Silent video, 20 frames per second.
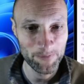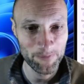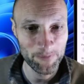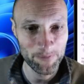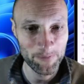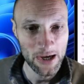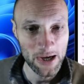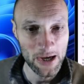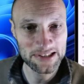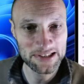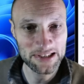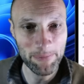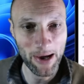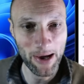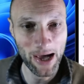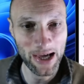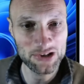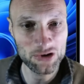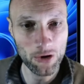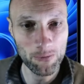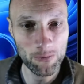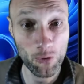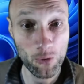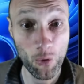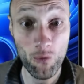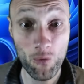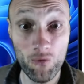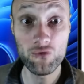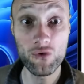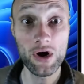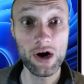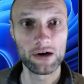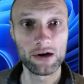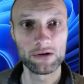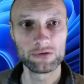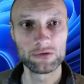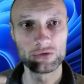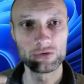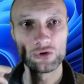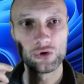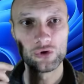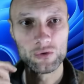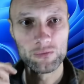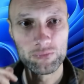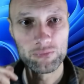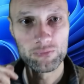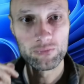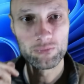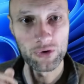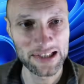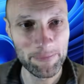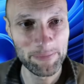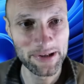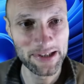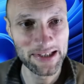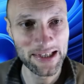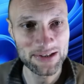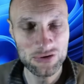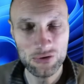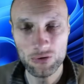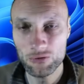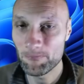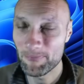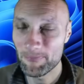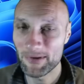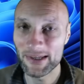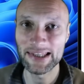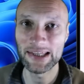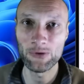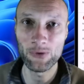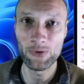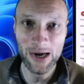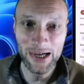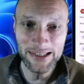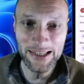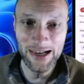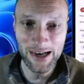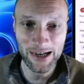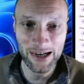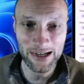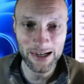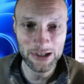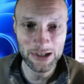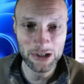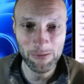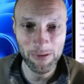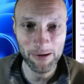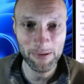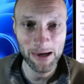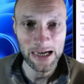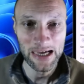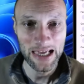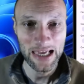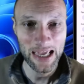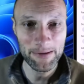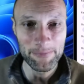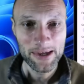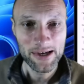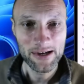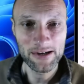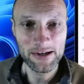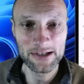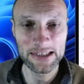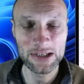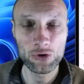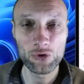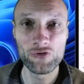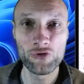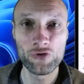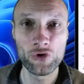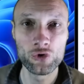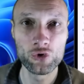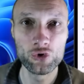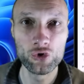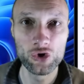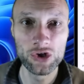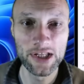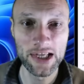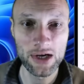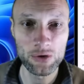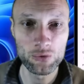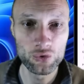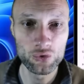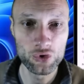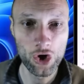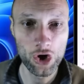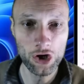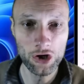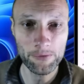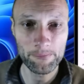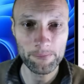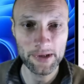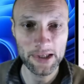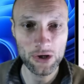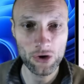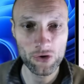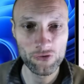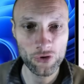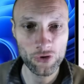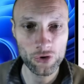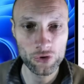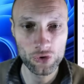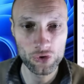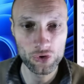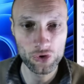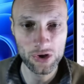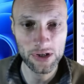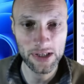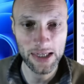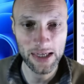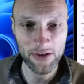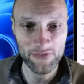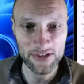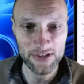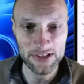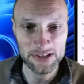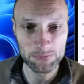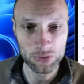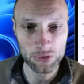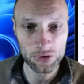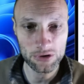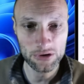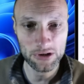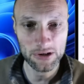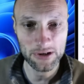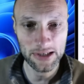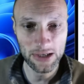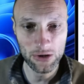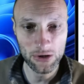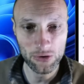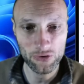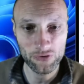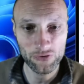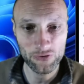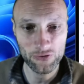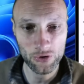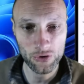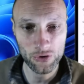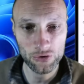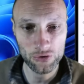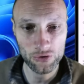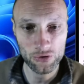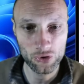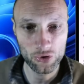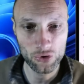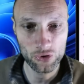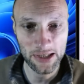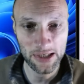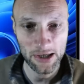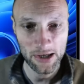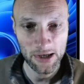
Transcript: Donc ici, par exemple, on voit que pour cette application, Météo Radar, hein, quand même, eh bien, il revend nos données à Google, il revend nos données à Facebook, il revend on nous donner,